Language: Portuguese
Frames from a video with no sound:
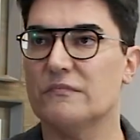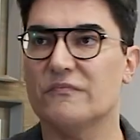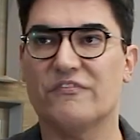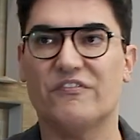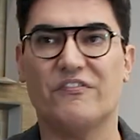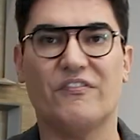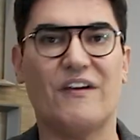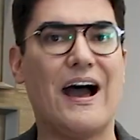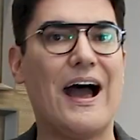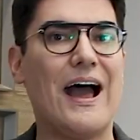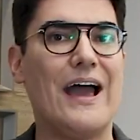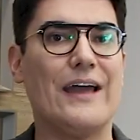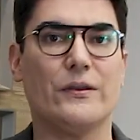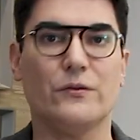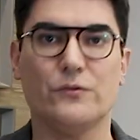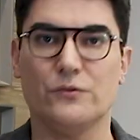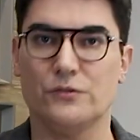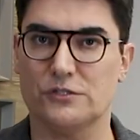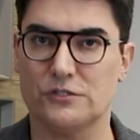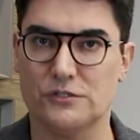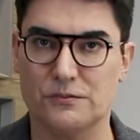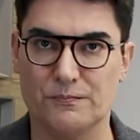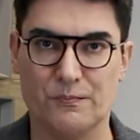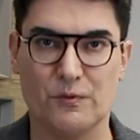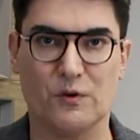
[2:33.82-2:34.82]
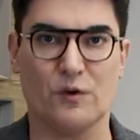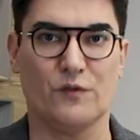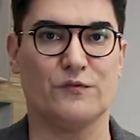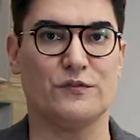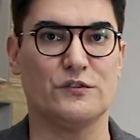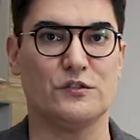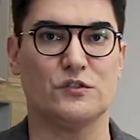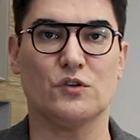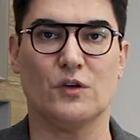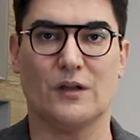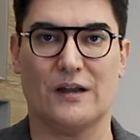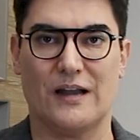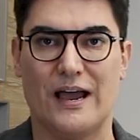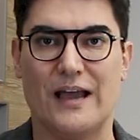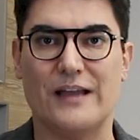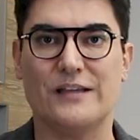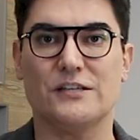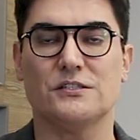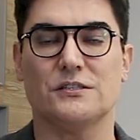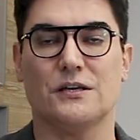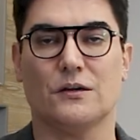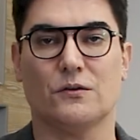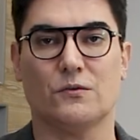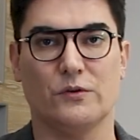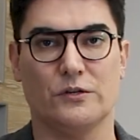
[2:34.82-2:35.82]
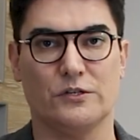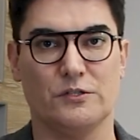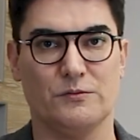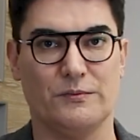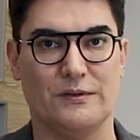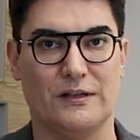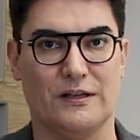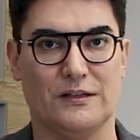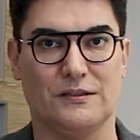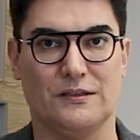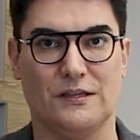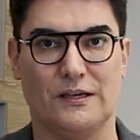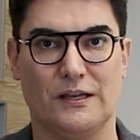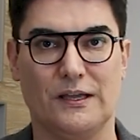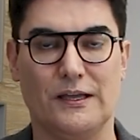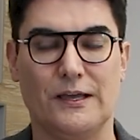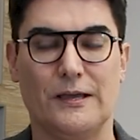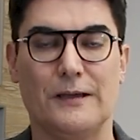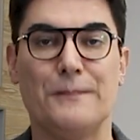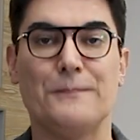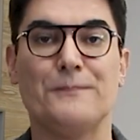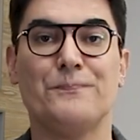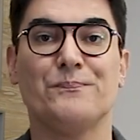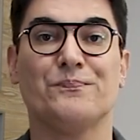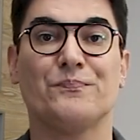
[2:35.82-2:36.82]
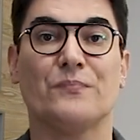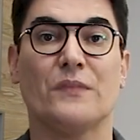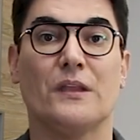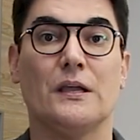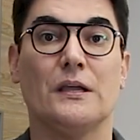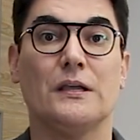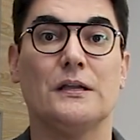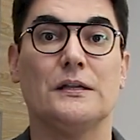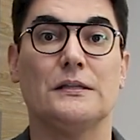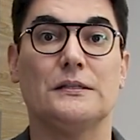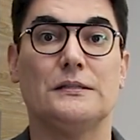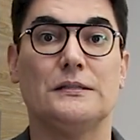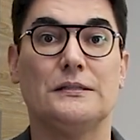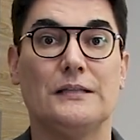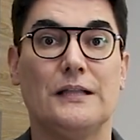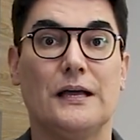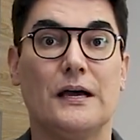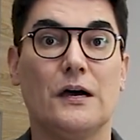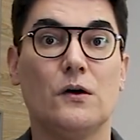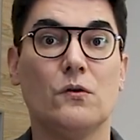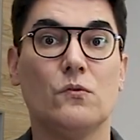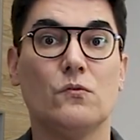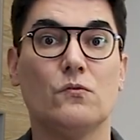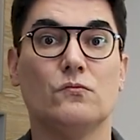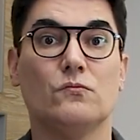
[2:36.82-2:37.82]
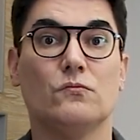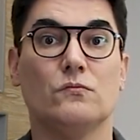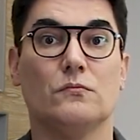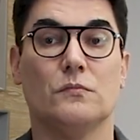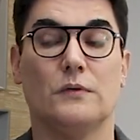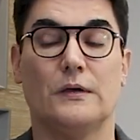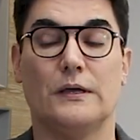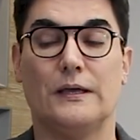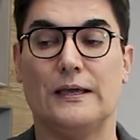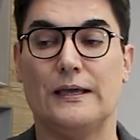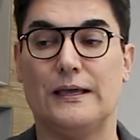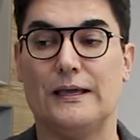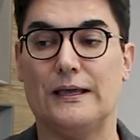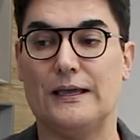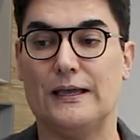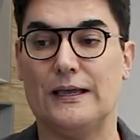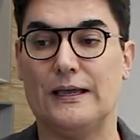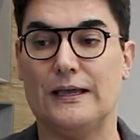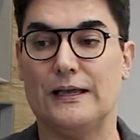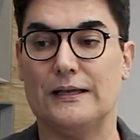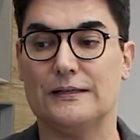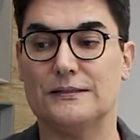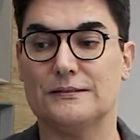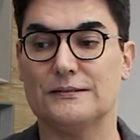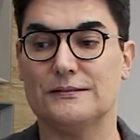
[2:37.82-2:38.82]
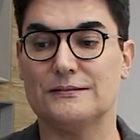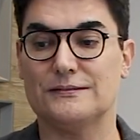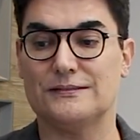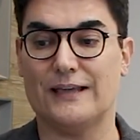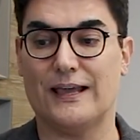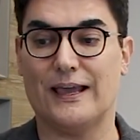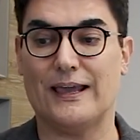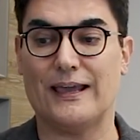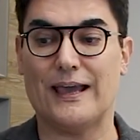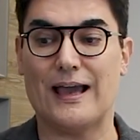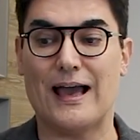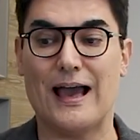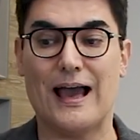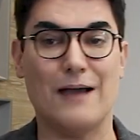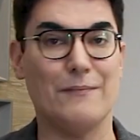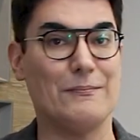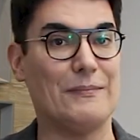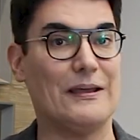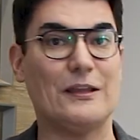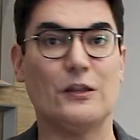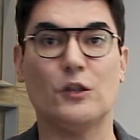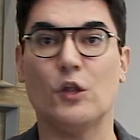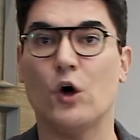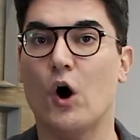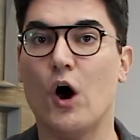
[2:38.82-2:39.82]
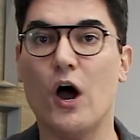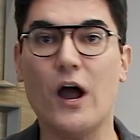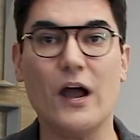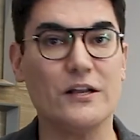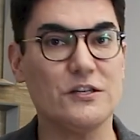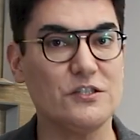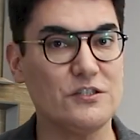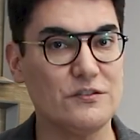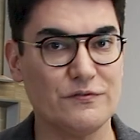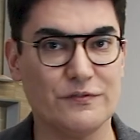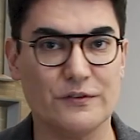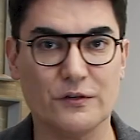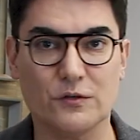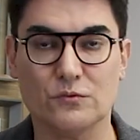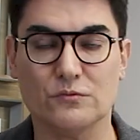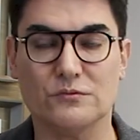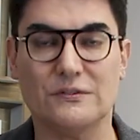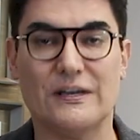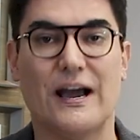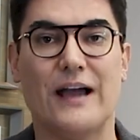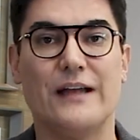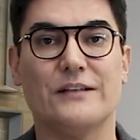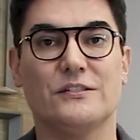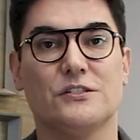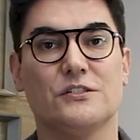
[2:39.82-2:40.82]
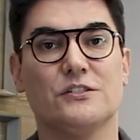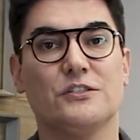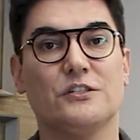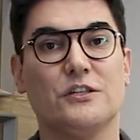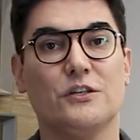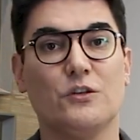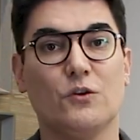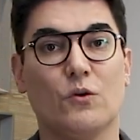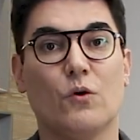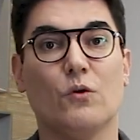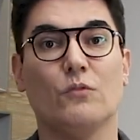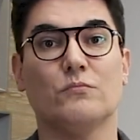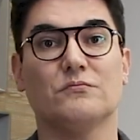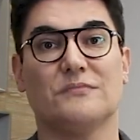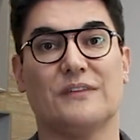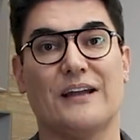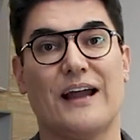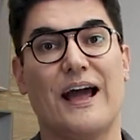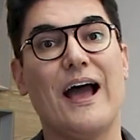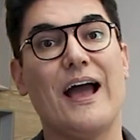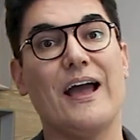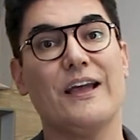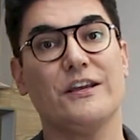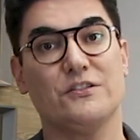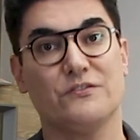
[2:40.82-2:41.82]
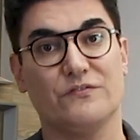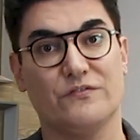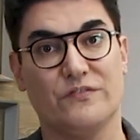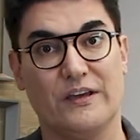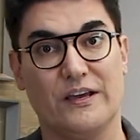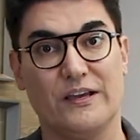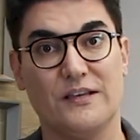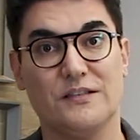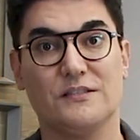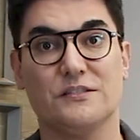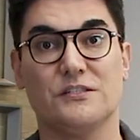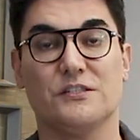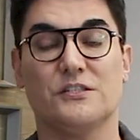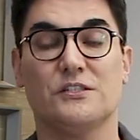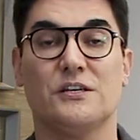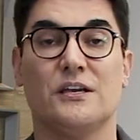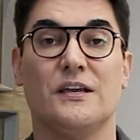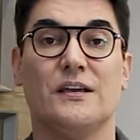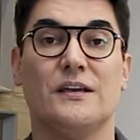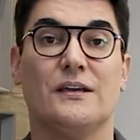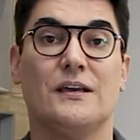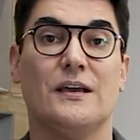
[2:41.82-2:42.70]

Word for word: vários profissionais da cosmetria, não é, tenha a menor dificuldade de encontrar, às vezes,